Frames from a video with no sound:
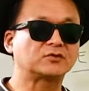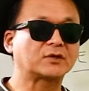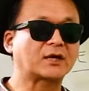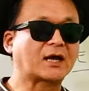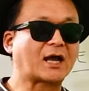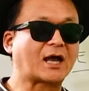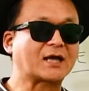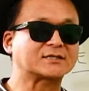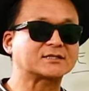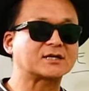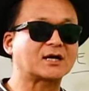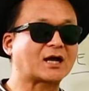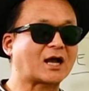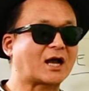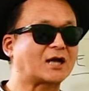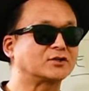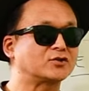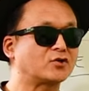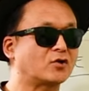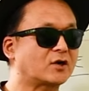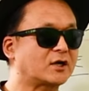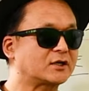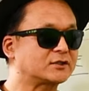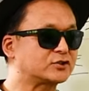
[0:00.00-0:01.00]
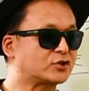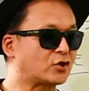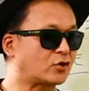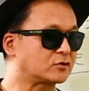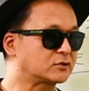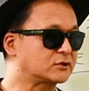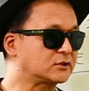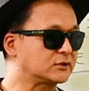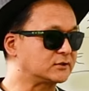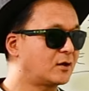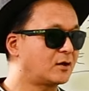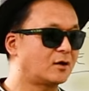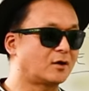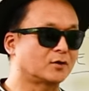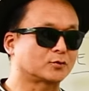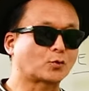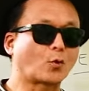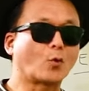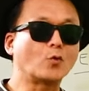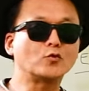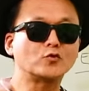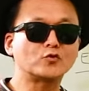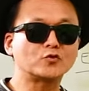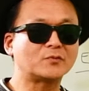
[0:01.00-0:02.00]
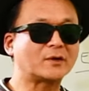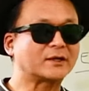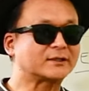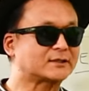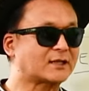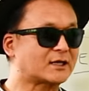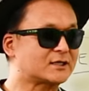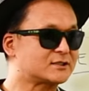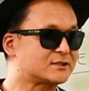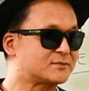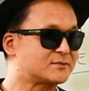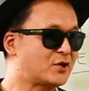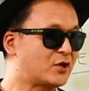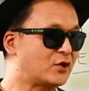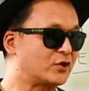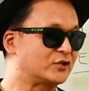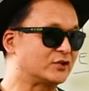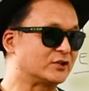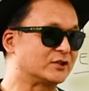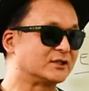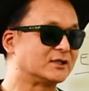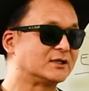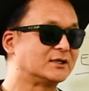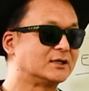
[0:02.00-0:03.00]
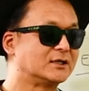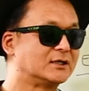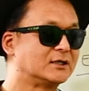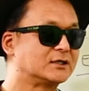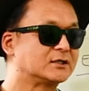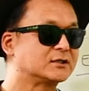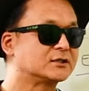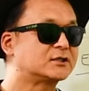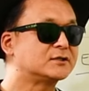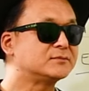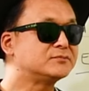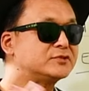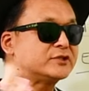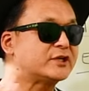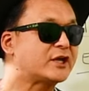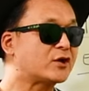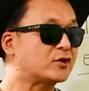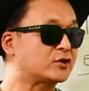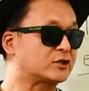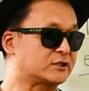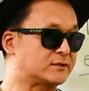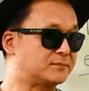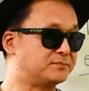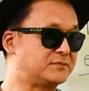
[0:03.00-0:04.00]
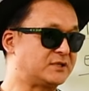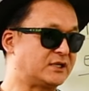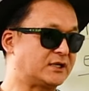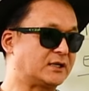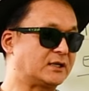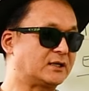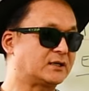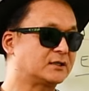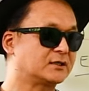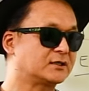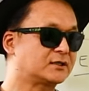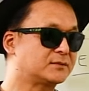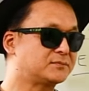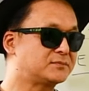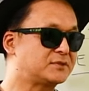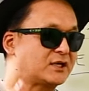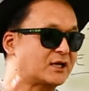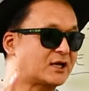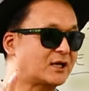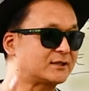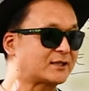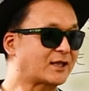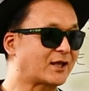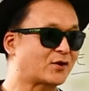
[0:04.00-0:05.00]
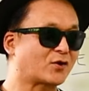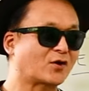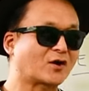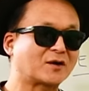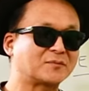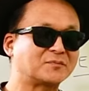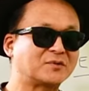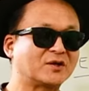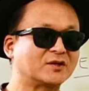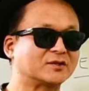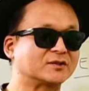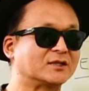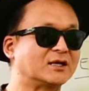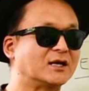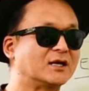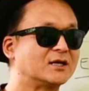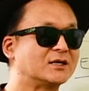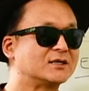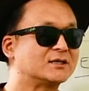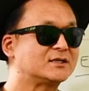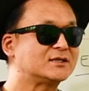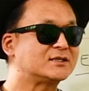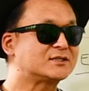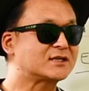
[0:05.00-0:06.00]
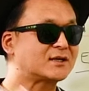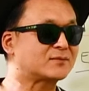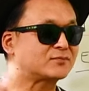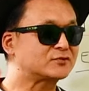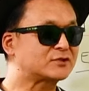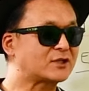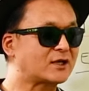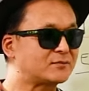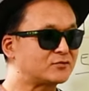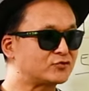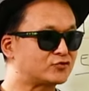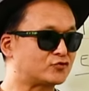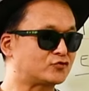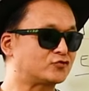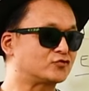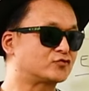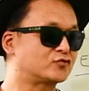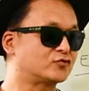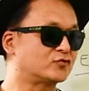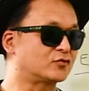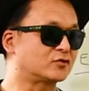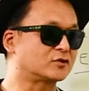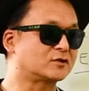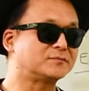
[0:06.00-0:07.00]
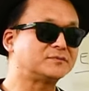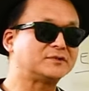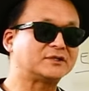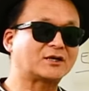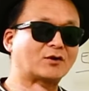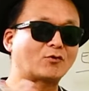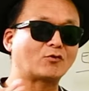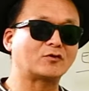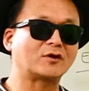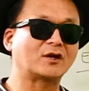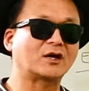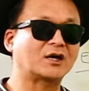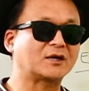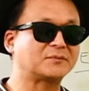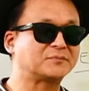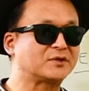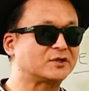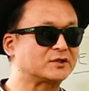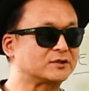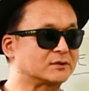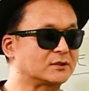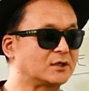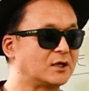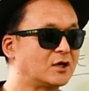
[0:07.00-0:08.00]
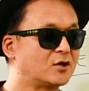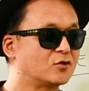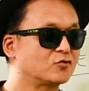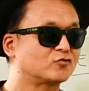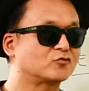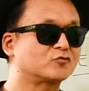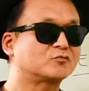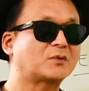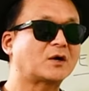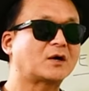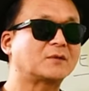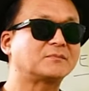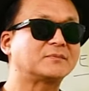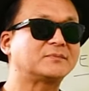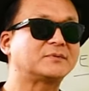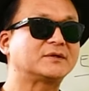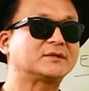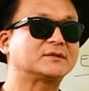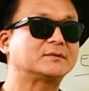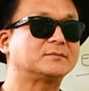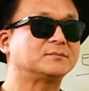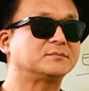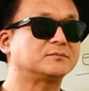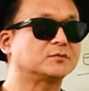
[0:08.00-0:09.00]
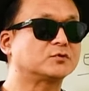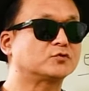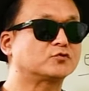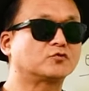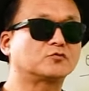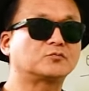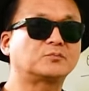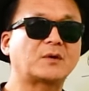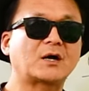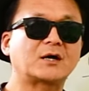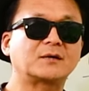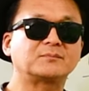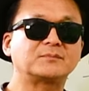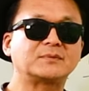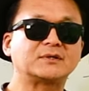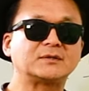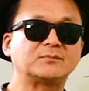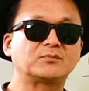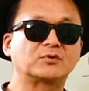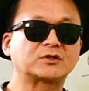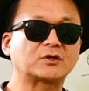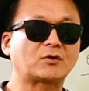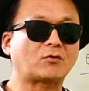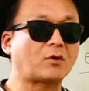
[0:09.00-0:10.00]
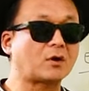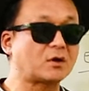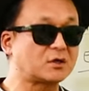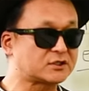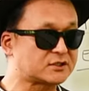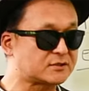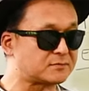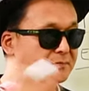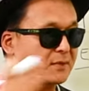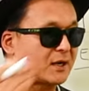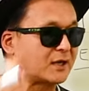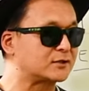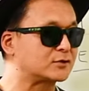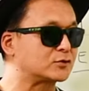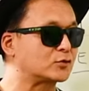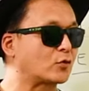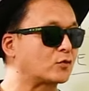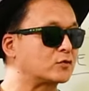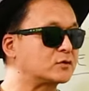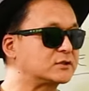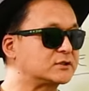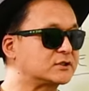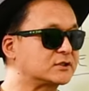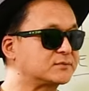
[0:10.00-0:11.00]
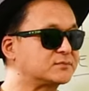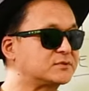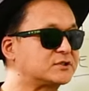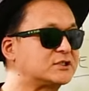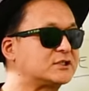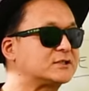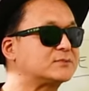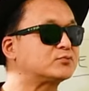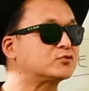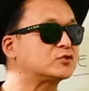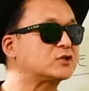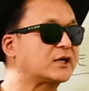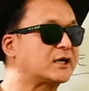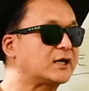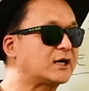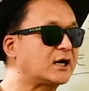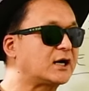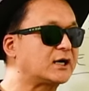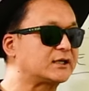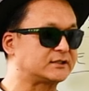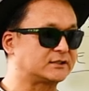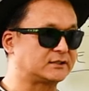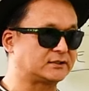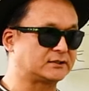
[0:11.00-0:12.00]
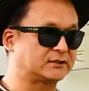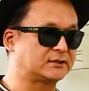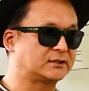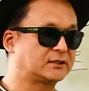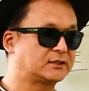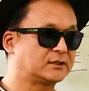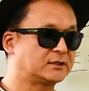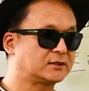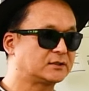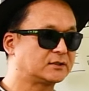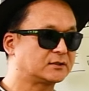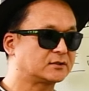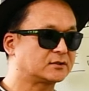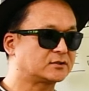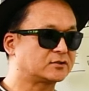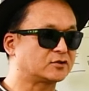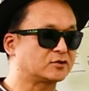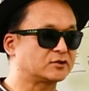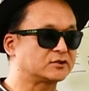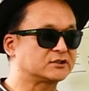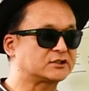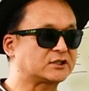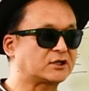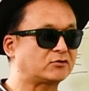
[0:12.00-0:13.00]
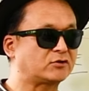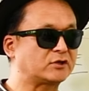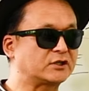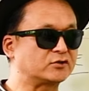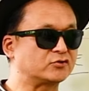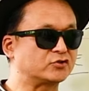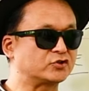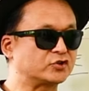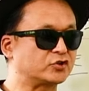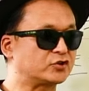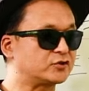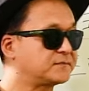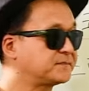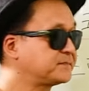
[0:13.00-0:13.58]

가장 강력한 적은 돈으로만 따지면 금리예요, 금리. 금리가 내려가면 이자 부담이 줄고 금리가 올라가면 국방비보다 훨씬 많은 돈을 지금 지불해야 하는 그런 상황인 거죠.